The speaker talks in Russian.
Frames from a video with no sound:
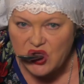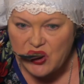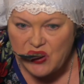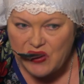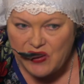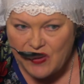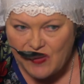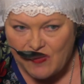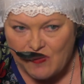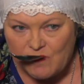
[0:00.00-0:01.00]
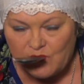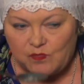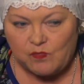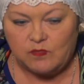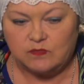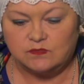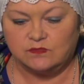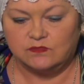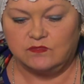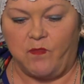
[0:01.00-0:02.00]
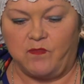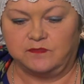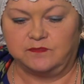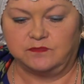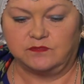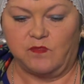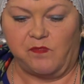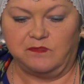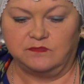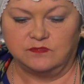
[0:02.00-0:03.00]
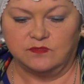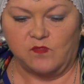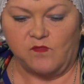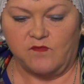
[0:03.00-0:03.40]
этот рецепт может считаться современным? То есть я, я так понял, что